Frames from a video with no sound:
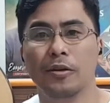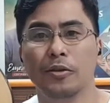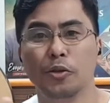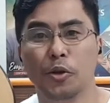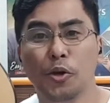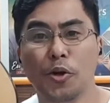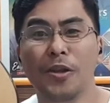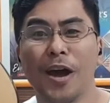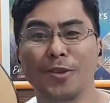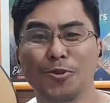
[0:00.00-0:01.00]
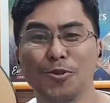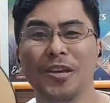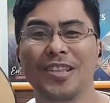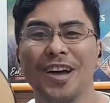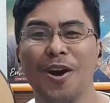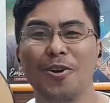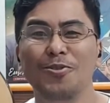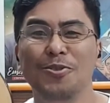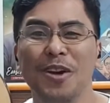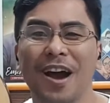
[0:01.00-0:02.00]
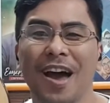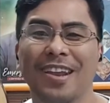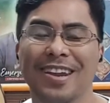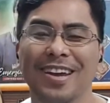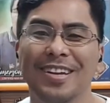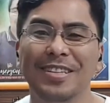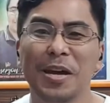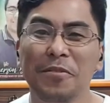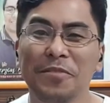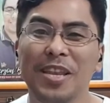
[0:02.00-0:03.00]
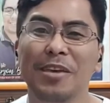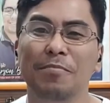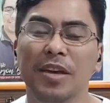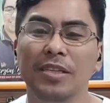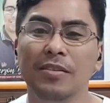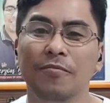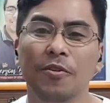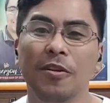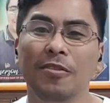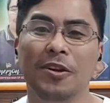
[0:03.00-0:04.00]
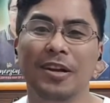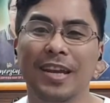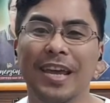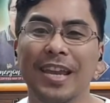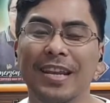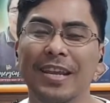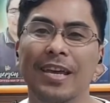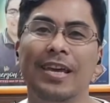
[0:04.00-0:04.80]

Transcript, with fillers: So yon ang tunay na kahulugan ng Philippians 4.13.